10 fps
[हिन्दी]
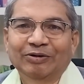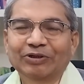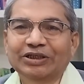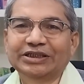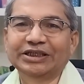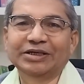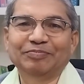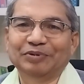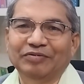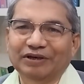वो किसी के
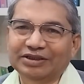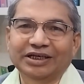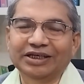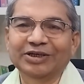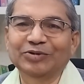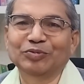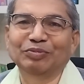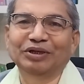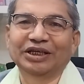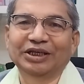प्रवक्ता के रूप
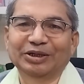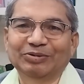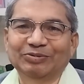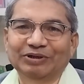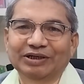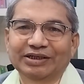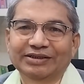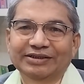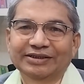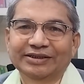में नहीं रखूंगा
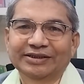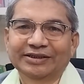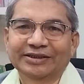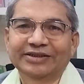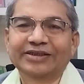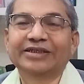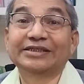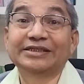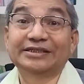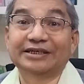न
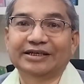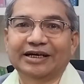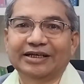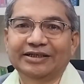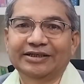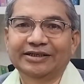किसी सरकारी